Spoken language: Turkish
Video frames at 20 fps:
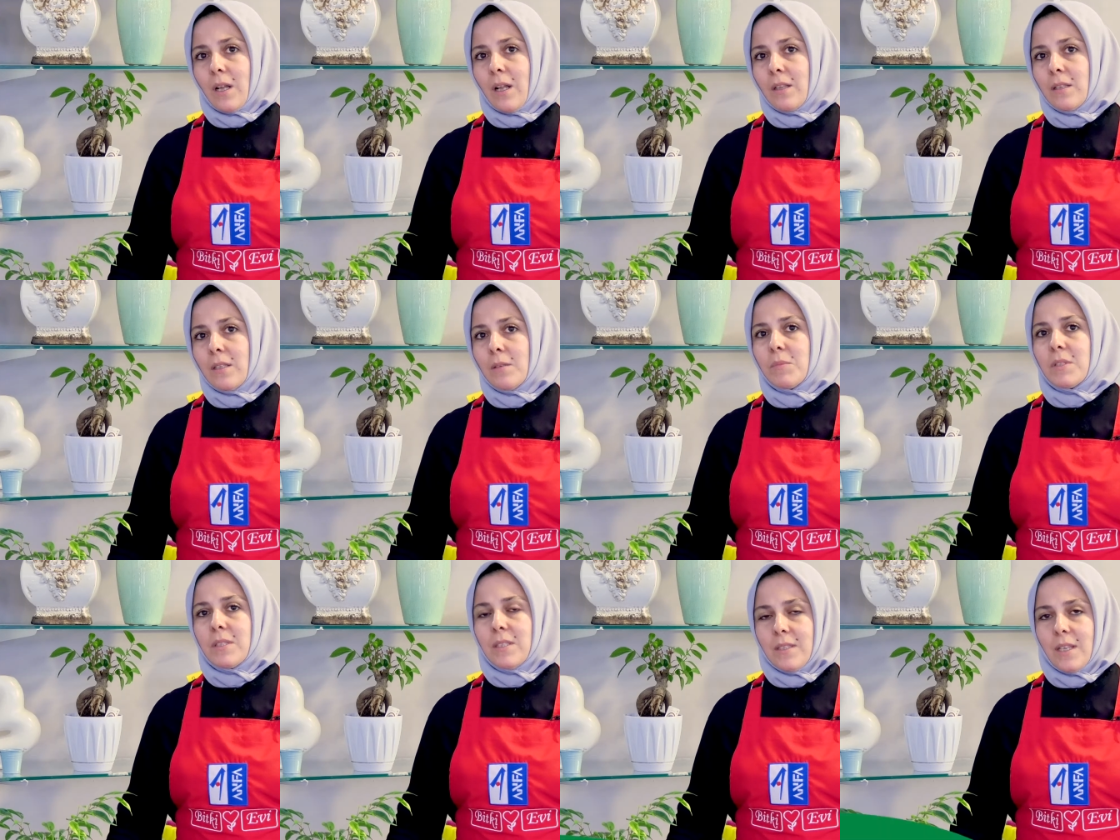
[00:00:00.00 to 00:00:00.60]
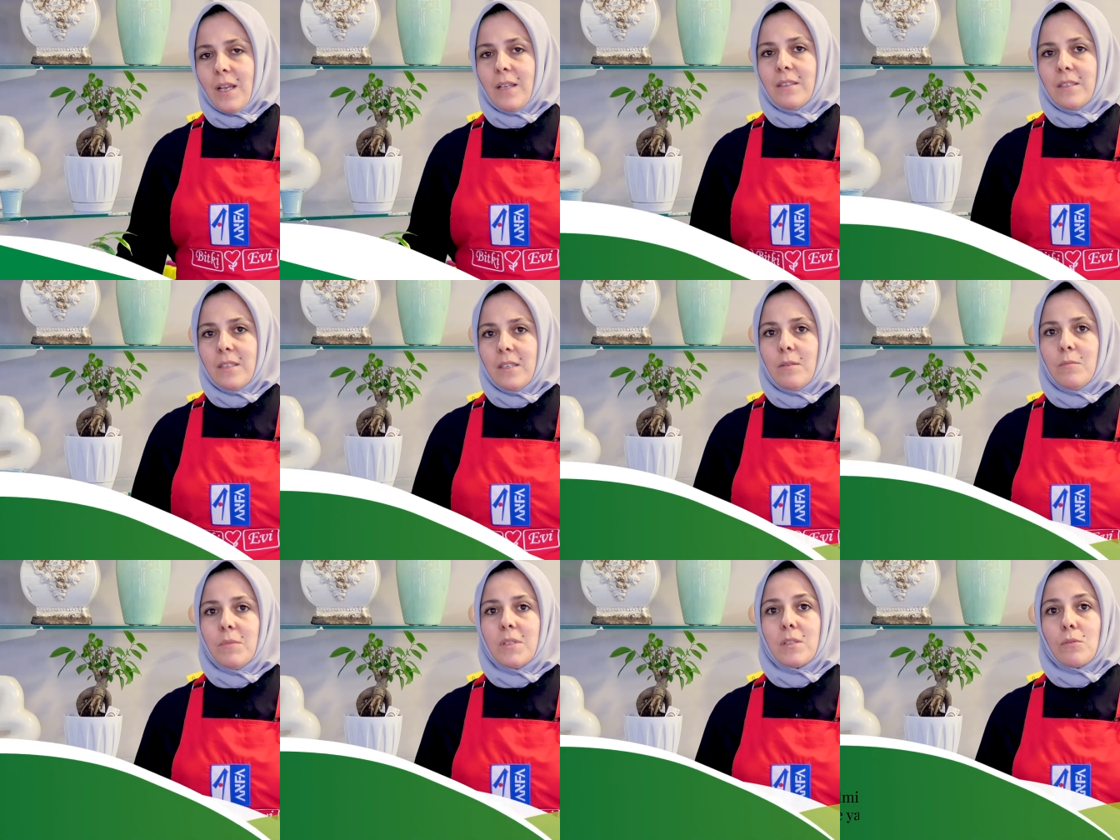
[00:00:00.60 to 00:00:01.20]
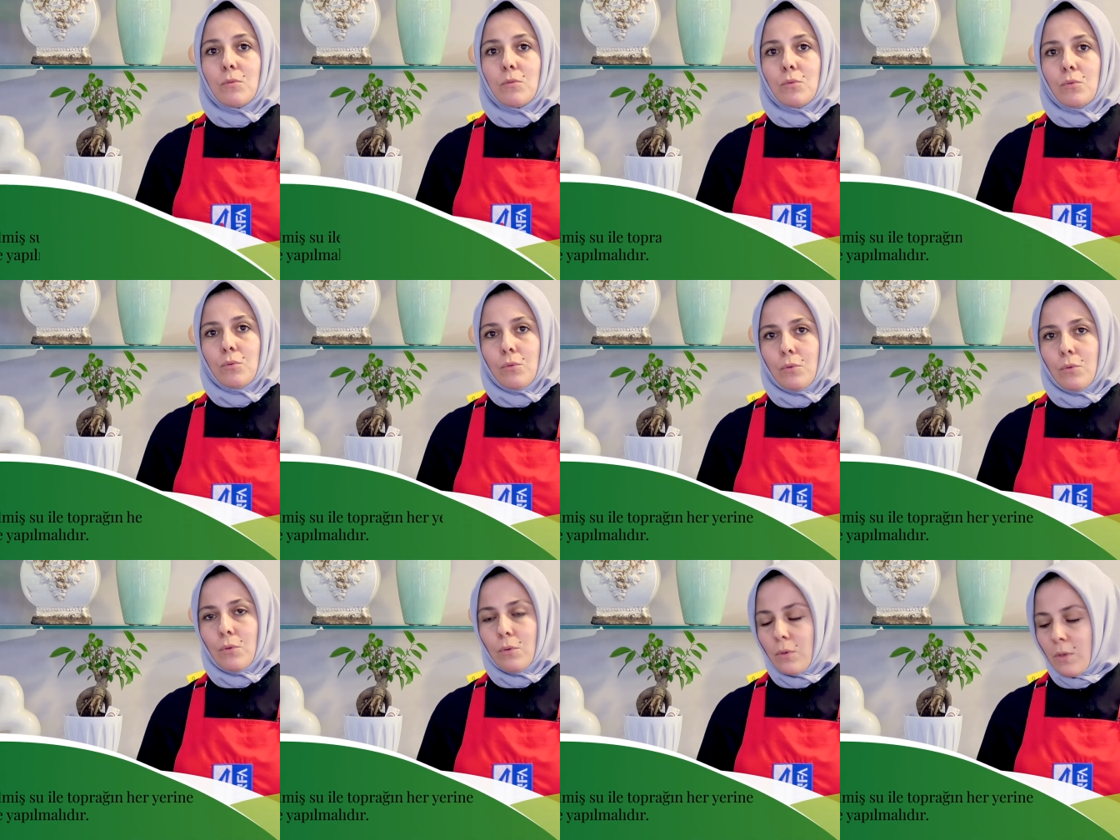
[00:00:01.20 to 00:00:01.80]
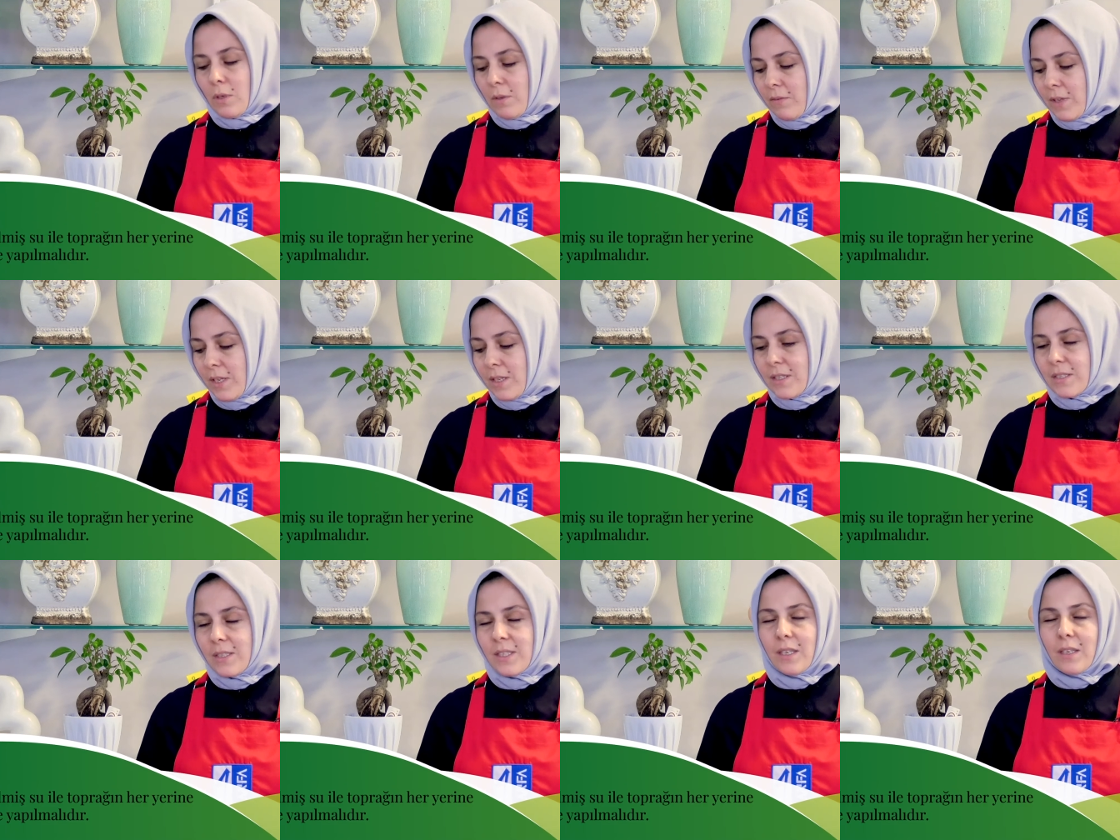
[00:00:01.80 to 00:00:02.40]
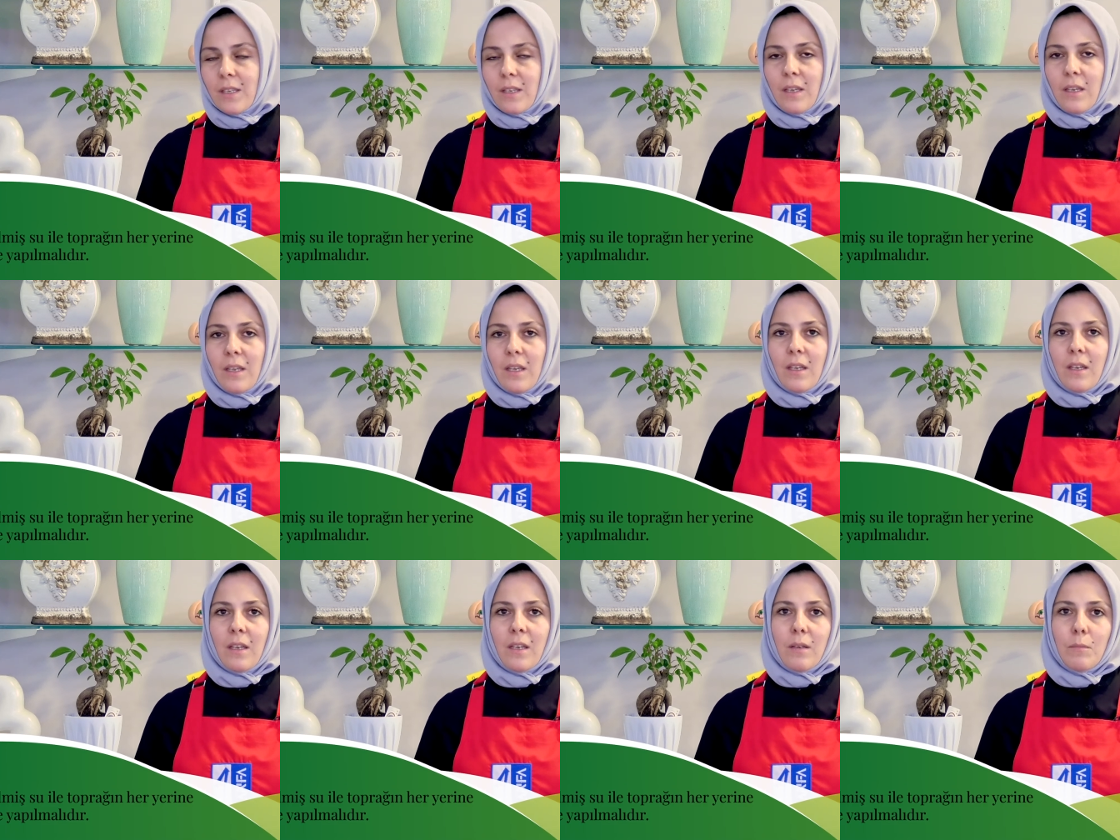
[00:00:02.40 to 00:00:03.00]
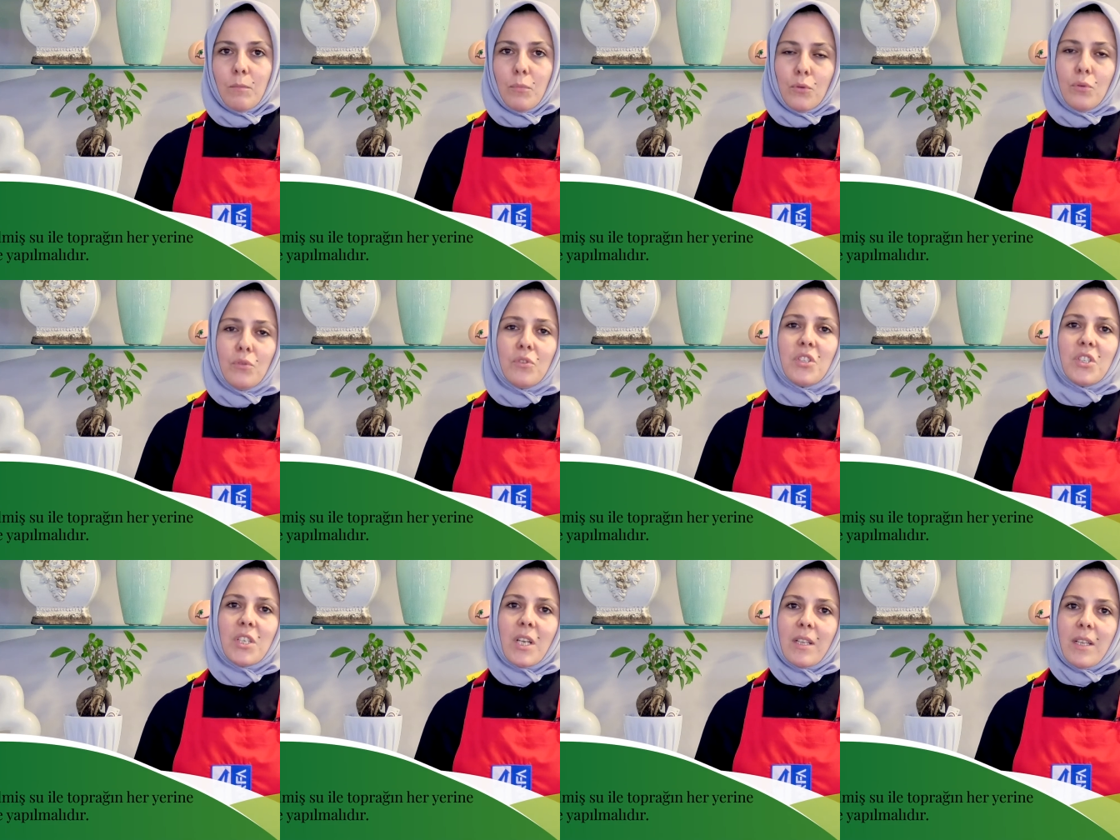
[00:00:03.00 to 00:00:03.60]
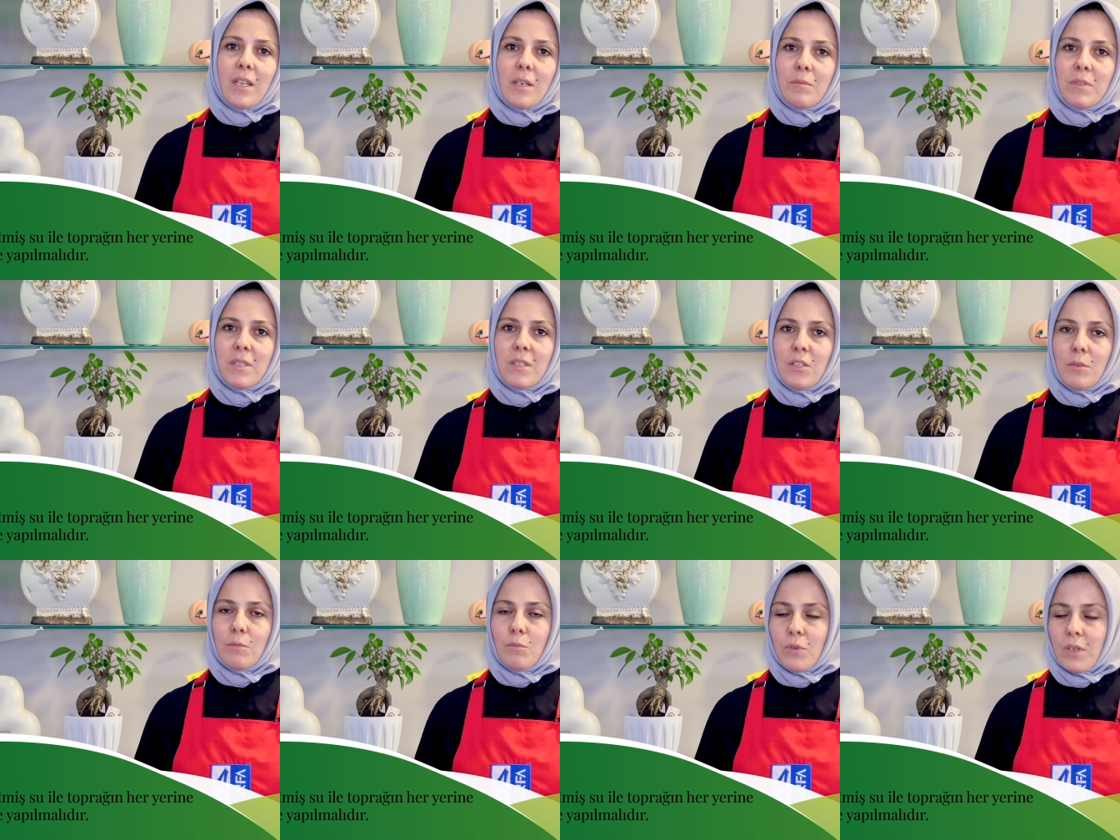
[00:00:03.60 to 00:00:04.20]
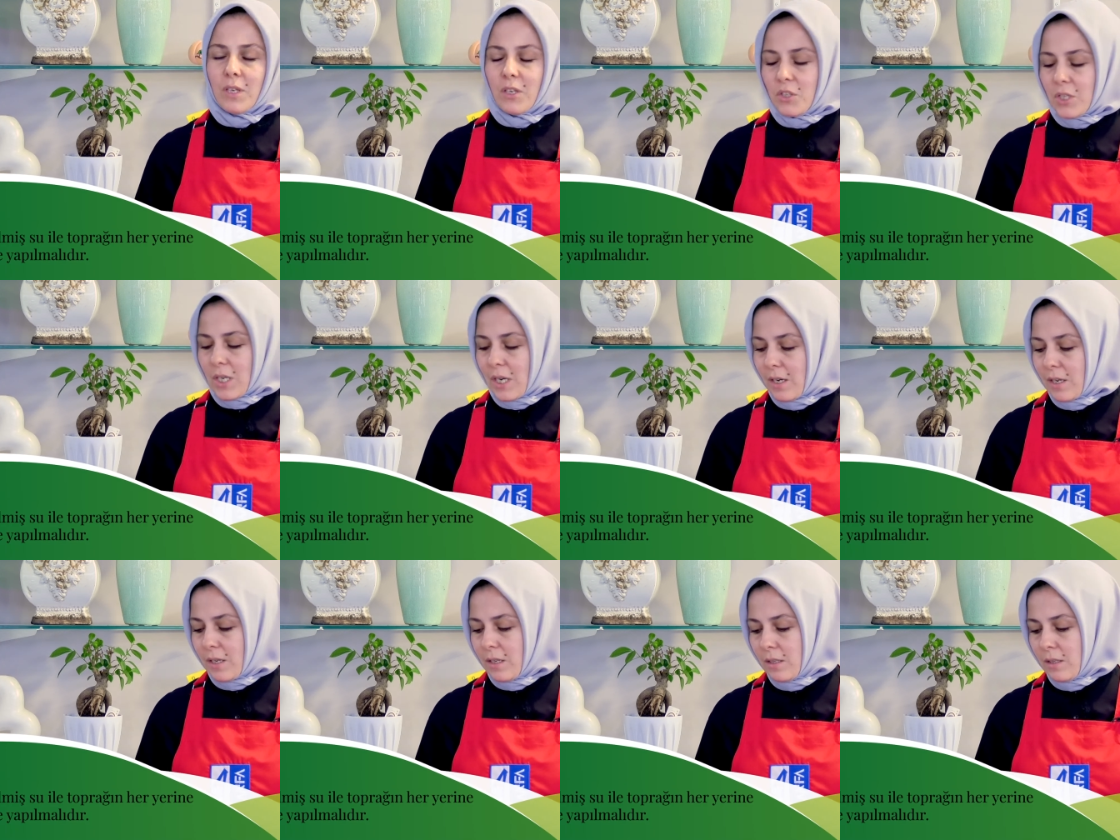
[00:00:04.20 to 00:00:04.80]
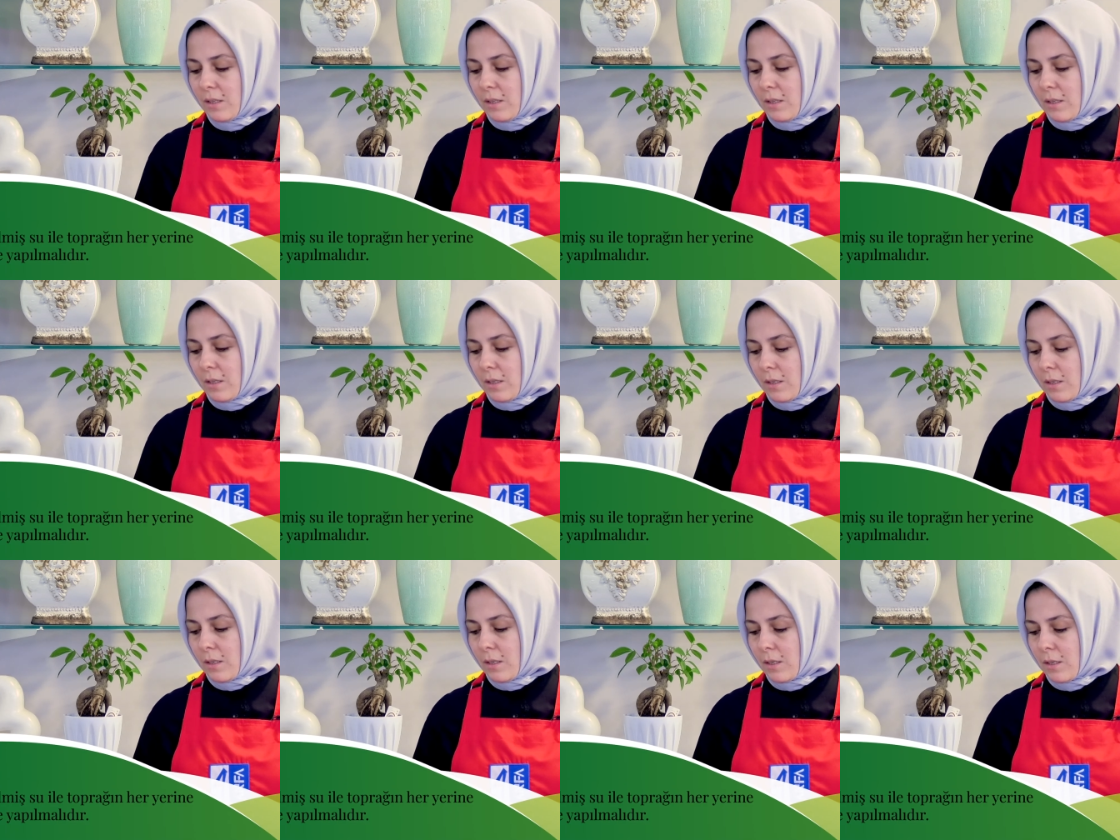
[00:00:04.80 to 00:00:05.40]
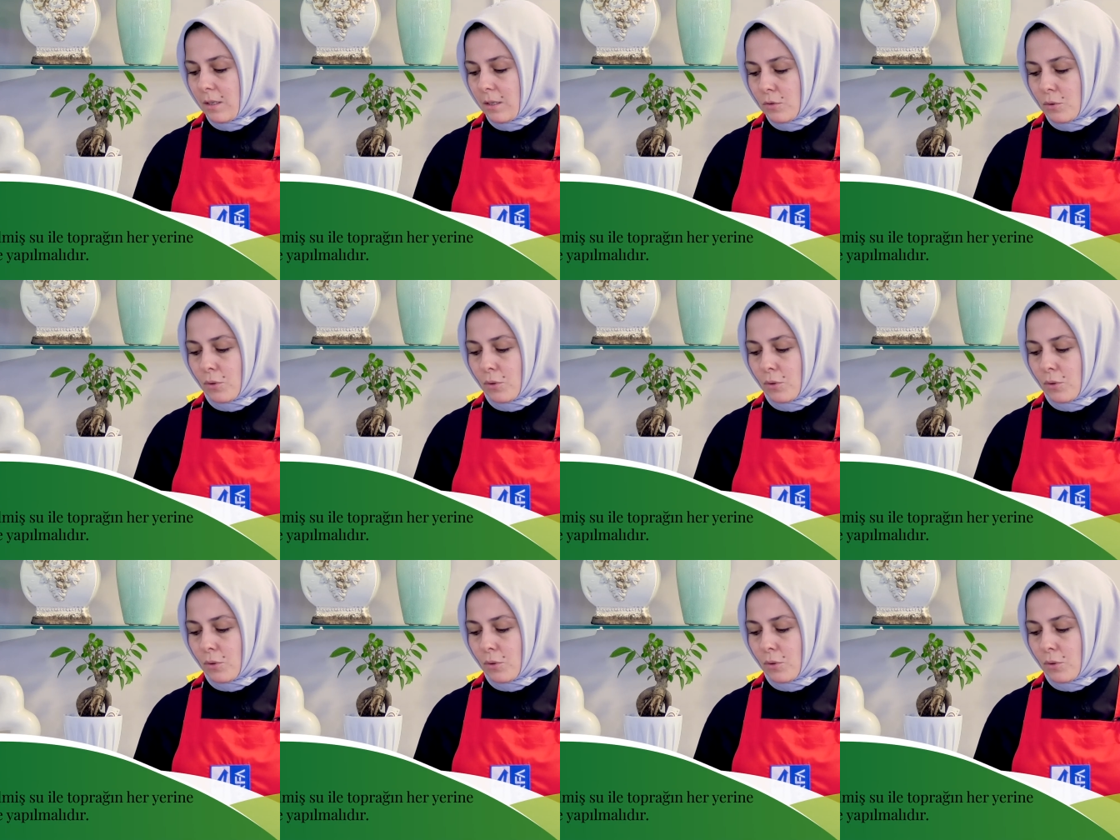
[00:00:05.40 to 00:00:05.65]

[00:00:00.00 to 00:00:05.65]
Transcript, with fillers: aldığımız dinlendirilmiş suyu verirsek bütün çiçeklerimiz için bu geçerli. Ee,